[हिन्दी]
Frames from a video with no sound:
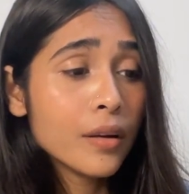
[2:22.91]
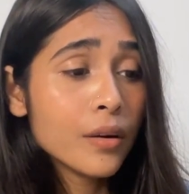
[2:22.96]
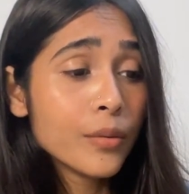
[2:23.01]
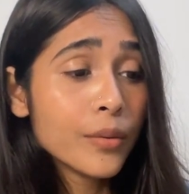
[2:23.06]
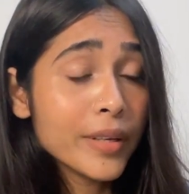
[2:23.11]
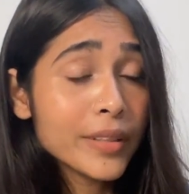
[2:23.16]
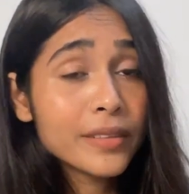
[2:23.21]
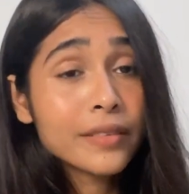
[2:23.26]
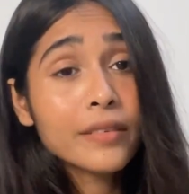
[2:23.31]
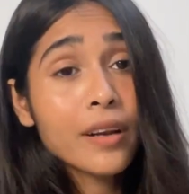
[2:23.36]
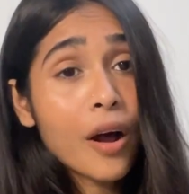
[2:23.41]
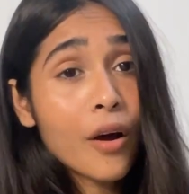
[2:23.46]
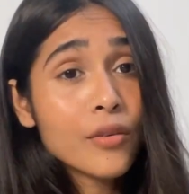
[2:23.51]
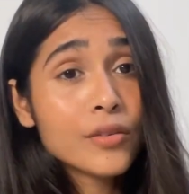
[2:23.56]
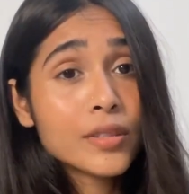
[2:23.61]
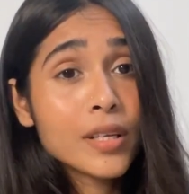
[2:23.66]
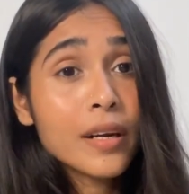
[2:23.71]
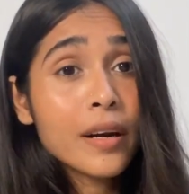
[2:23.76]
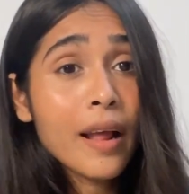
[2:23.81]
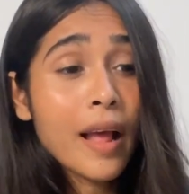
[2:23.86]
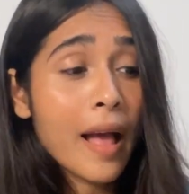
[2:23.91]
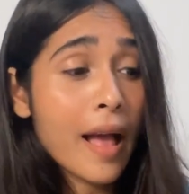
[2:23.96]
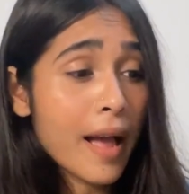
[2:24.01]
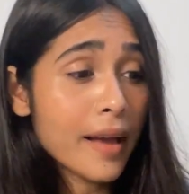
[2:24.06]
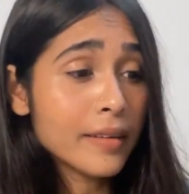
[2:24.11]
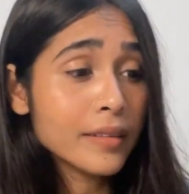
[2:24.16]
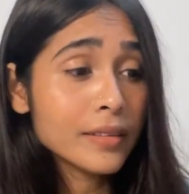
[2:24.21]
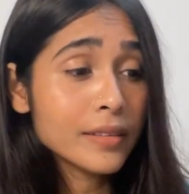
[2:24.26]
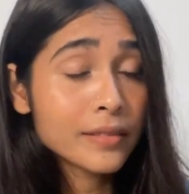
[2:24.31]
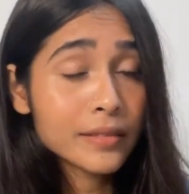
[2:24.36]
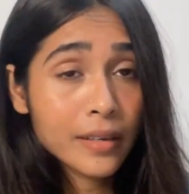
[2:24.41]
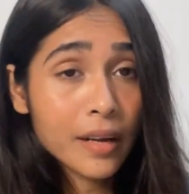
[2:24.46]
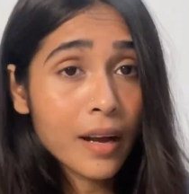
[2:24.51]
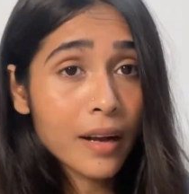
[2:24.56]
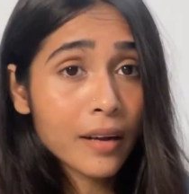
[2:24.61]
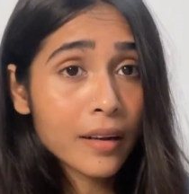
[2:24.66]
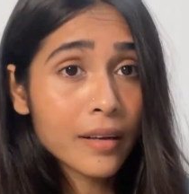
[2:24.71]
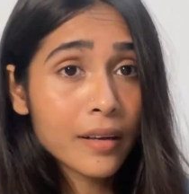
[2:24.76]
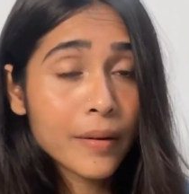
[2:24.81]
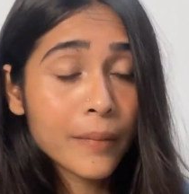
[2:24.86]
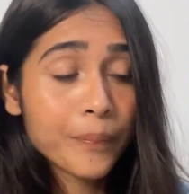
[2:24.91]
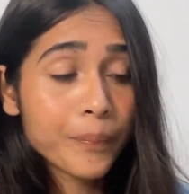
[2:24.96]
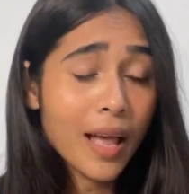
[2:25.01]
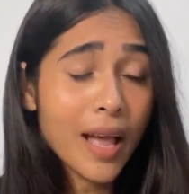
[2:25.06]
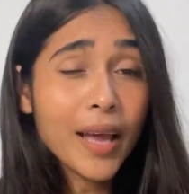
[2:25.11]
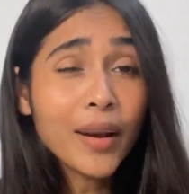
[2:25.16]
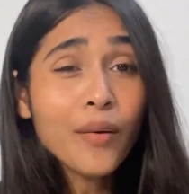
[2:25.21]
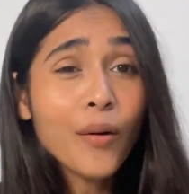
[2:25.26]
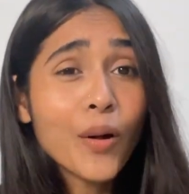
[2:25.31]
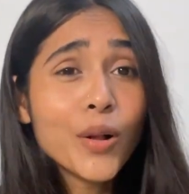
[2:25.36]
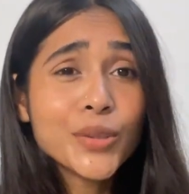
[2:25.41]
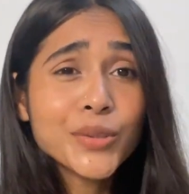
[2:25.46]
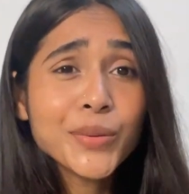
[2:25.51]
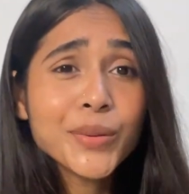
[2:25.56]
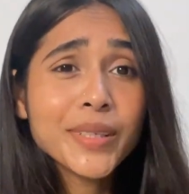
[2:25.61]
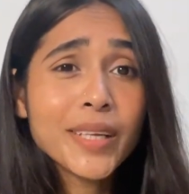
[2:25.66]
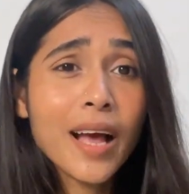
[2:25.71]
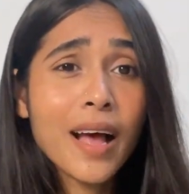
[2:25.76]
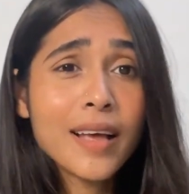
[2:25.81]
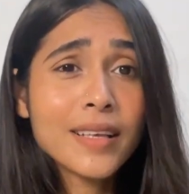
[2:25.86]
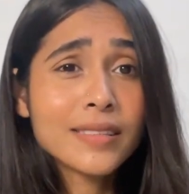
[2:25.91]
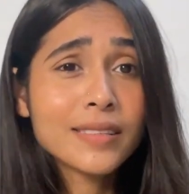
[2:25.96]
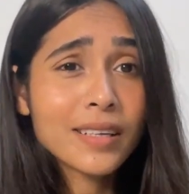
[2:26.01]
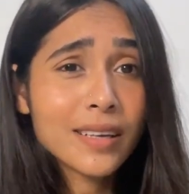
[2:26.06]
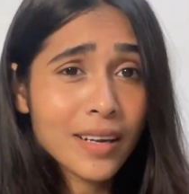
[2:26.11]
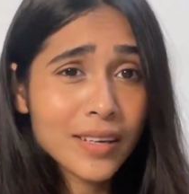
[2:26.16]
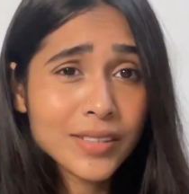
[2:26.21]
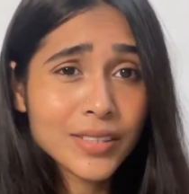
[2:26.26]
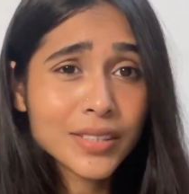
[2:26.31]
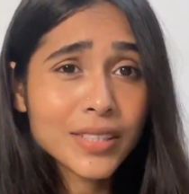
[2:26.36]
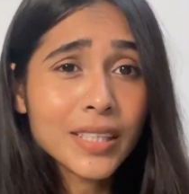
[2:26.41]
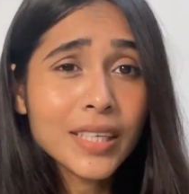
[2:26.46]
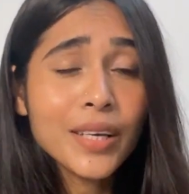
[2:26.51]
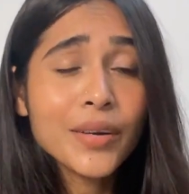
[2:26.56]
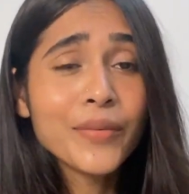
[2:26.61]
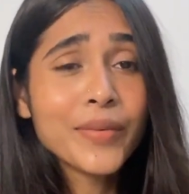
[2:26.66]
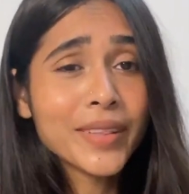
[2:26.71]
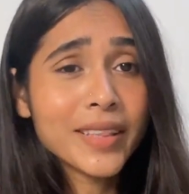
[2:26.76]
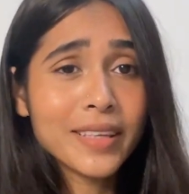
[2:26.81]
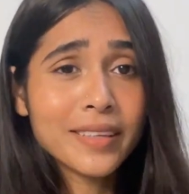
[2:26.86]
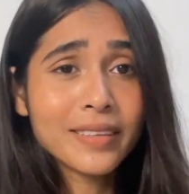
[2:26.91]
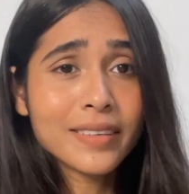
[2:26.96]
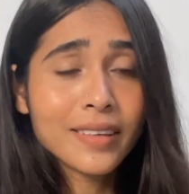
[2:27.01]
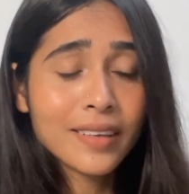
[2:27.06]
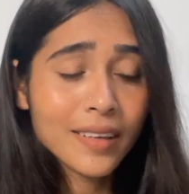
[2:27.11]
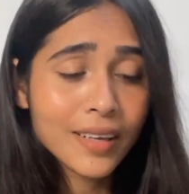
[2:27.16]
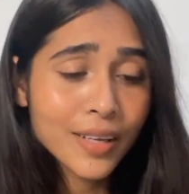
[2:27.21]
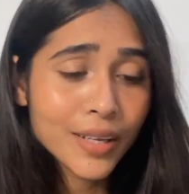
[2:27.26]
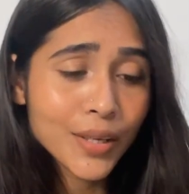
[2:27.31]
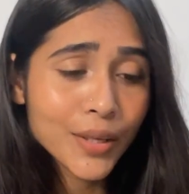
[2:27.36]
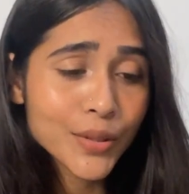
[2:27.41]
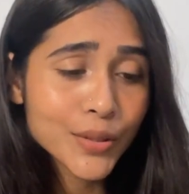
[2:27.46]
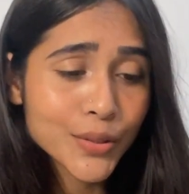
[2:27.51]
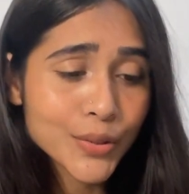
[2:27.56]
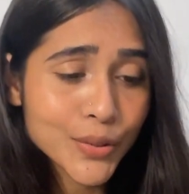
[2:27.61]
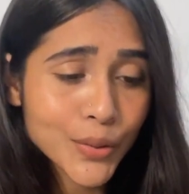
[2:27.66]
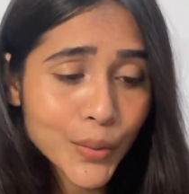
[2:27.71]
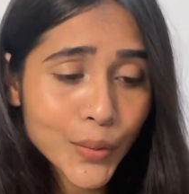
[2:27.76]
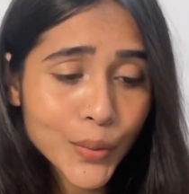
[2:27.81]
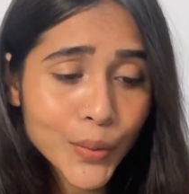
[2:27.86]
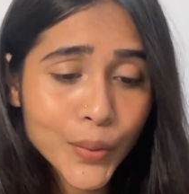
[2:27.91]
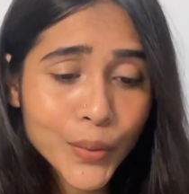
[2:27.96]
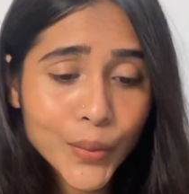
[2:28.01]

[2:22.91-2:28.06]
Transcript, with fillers: with trouser and shrug and also it has crunchy with it so